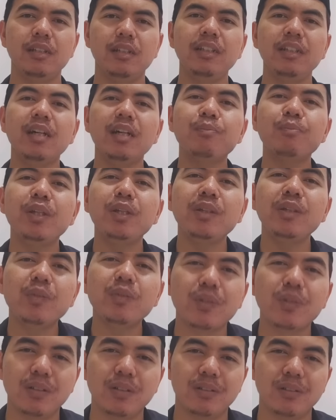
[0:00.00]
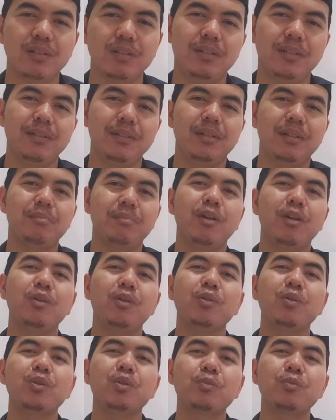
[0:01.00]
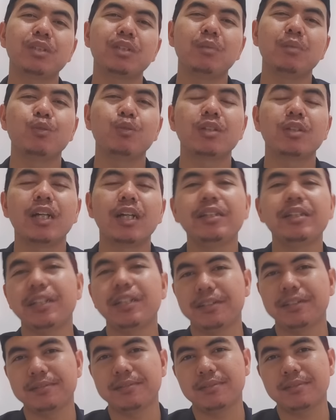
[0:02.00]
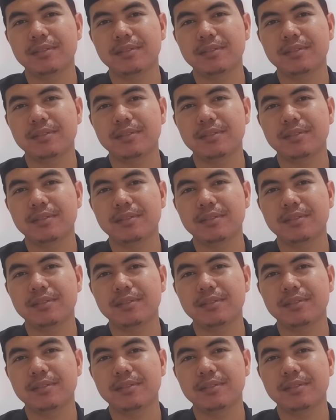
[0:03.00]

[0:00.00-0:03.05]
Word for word: dia bingung mau nutup sambutannya.